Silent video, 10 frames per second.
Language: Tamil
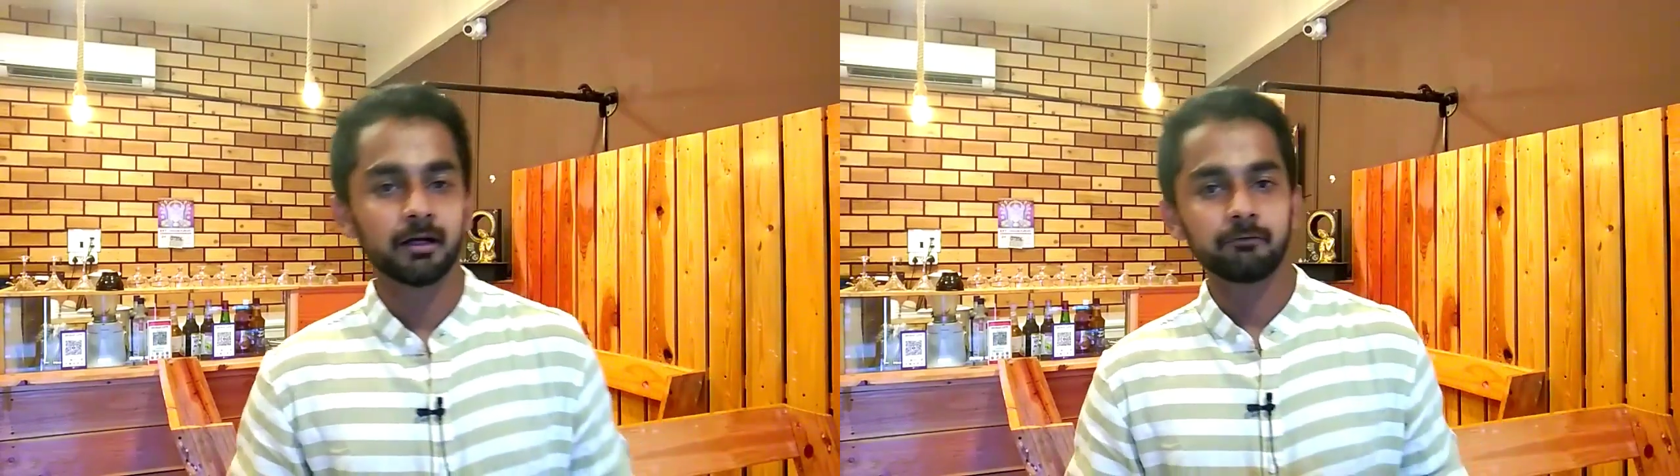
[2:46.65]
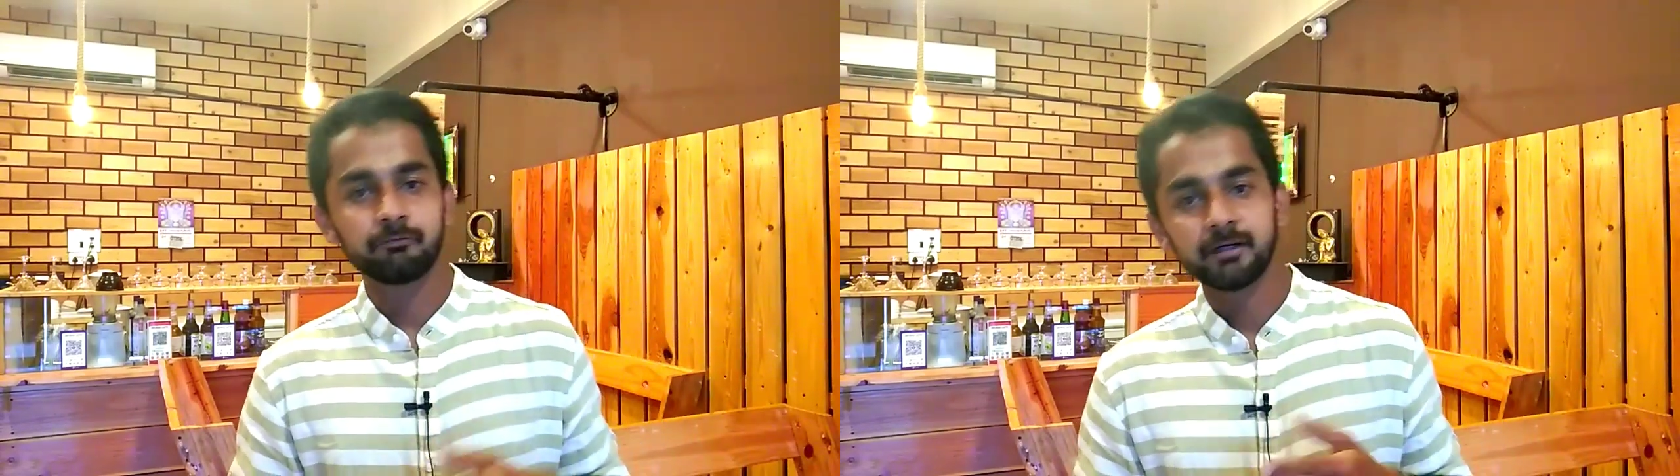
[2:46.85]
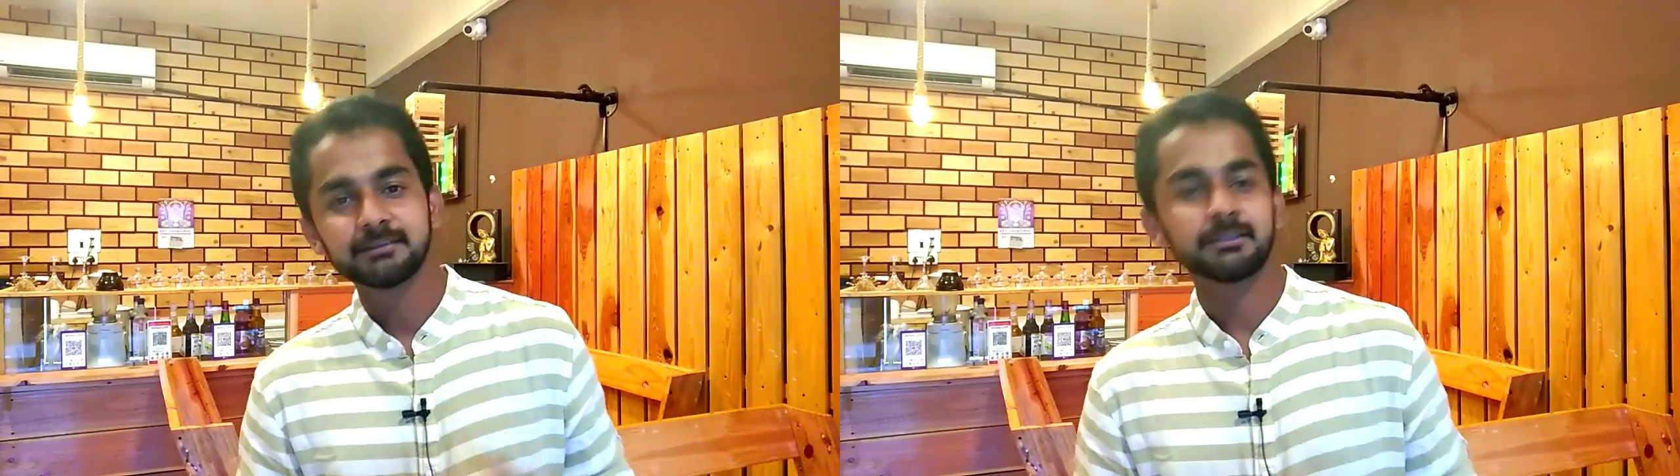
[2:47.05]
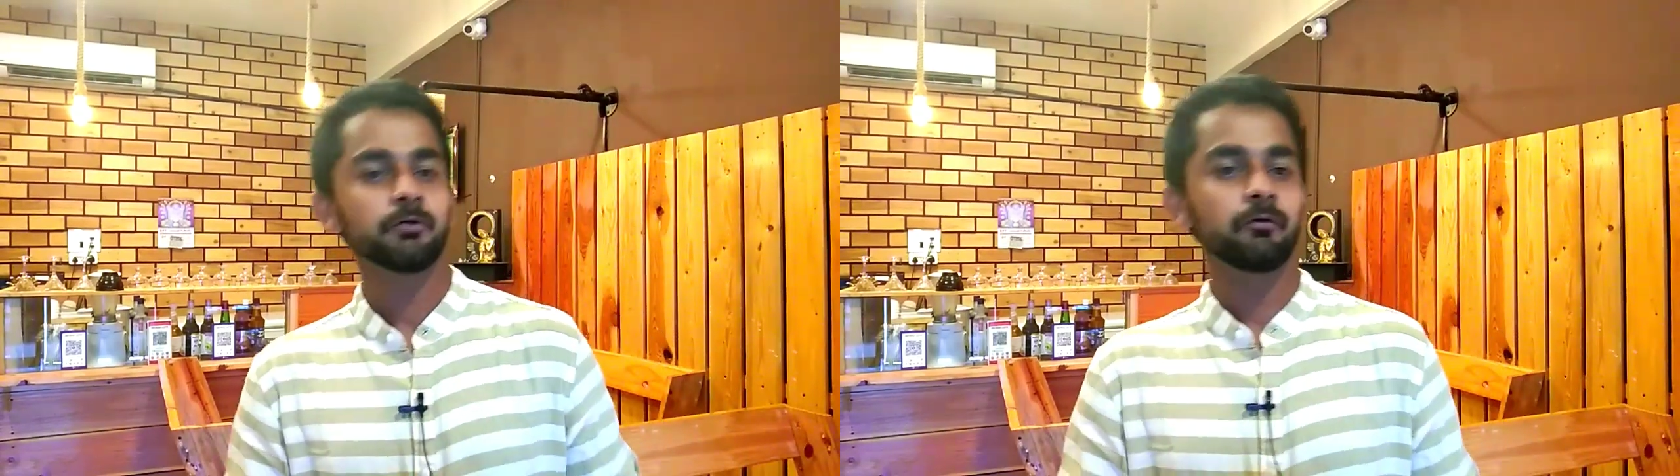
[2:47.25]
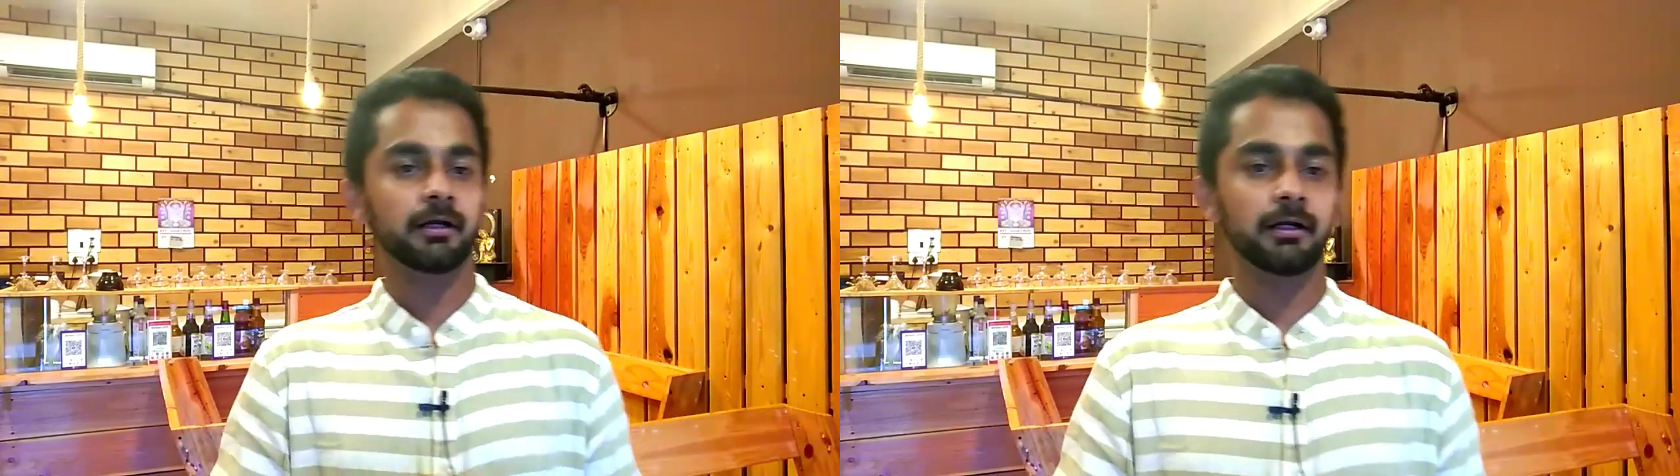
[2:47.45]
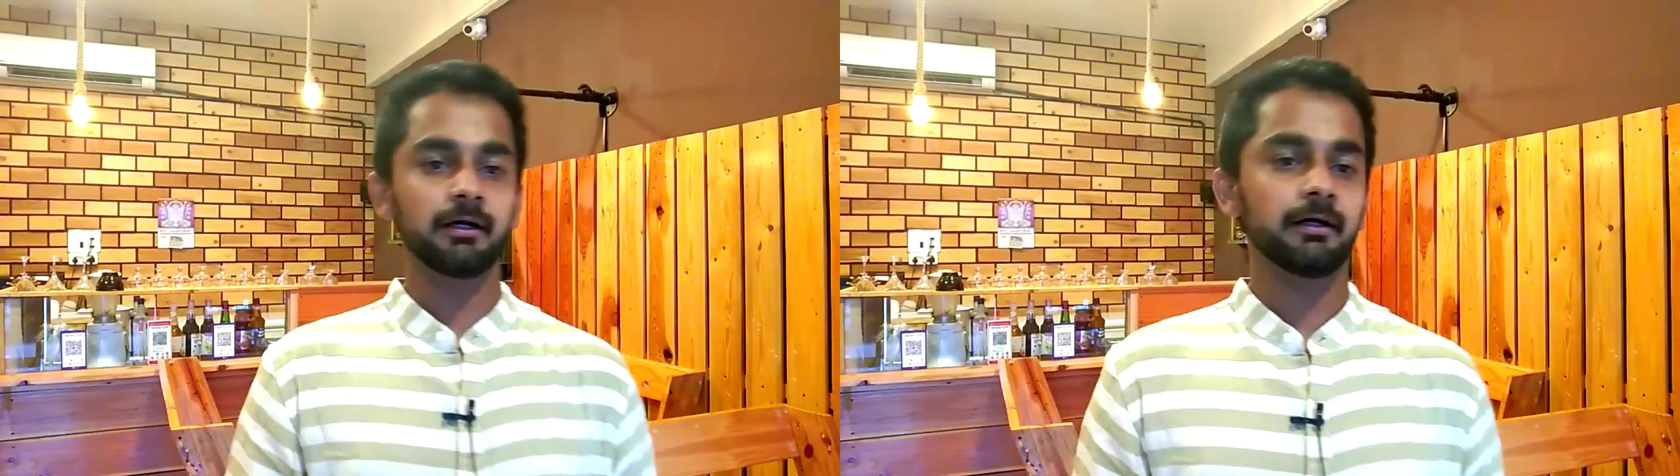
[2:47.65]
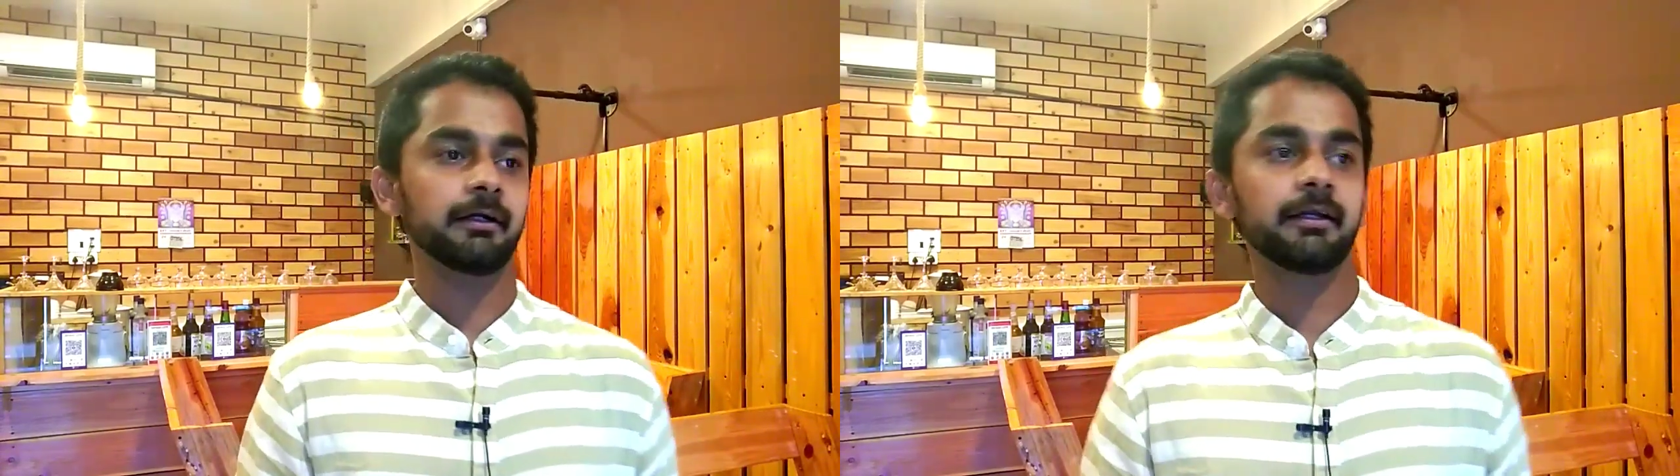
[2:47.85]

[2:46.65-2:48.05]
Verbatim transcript: வரலாம் ஃப்ரெண்ட்ஸாகவும் வரலாம்